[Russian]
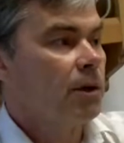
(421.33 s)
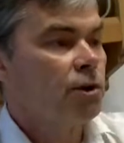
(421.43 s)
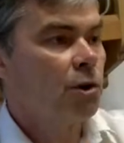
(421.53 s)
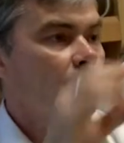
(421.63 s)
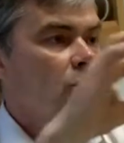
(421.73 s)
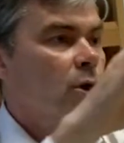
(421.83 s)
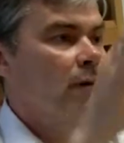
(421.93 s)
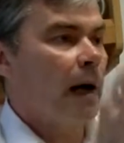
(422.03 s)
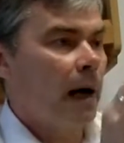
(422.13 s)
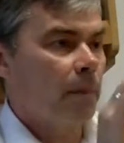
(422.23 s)
еще у
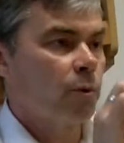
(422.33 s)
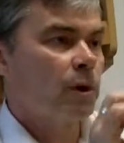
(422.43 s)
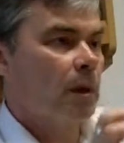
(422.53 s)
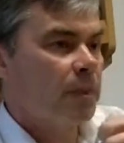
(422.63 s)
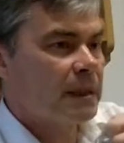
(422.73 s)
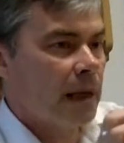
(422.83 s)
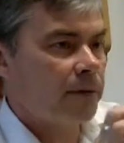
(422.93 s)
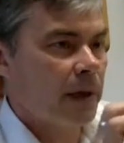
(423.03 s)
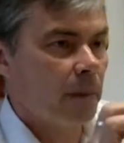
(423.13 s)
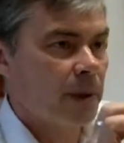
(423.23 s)
слова «ап», у этой
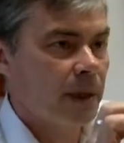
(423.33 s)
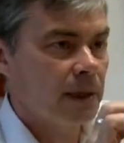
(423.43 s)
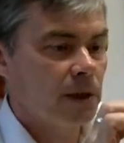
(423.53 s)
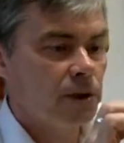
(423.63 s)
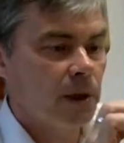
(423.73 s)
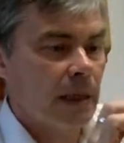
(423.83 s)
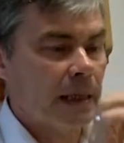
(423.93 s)
приставки «ап» какие значения?